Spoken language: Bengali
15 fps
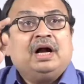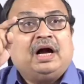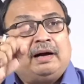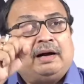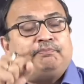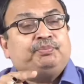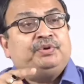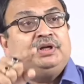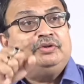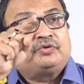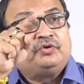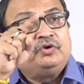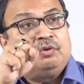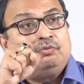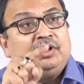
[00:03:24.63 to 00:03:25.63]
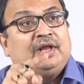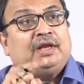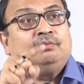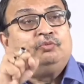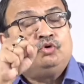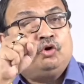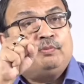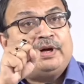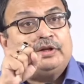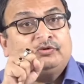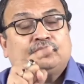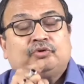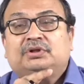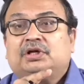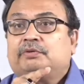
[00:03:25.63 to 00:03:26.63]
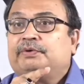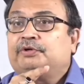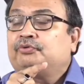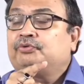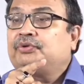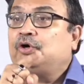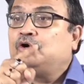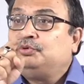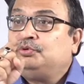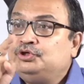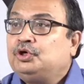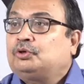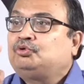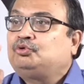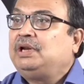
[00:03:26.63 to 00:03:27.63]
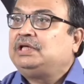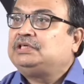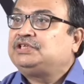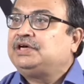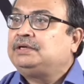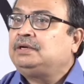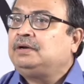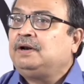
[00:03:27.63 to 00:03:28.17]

আপনি তৃণমূলের মুখপাত্রদের বিরুদ্ধে অভিযোগ তুলেছেন